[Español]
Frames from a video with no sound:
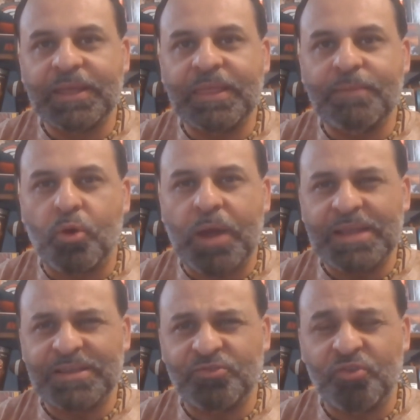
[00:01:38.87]
de
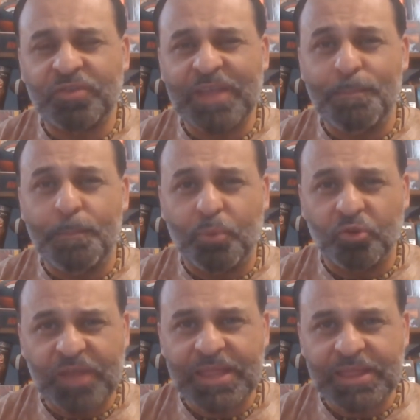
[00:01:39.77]
vocalización tan
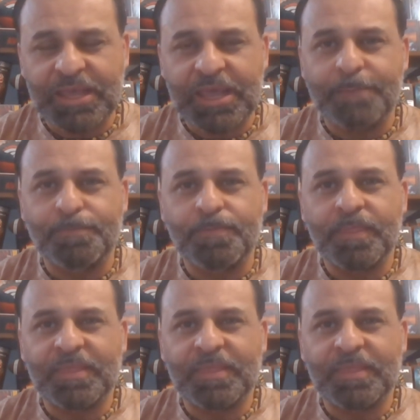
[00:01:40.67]
potente,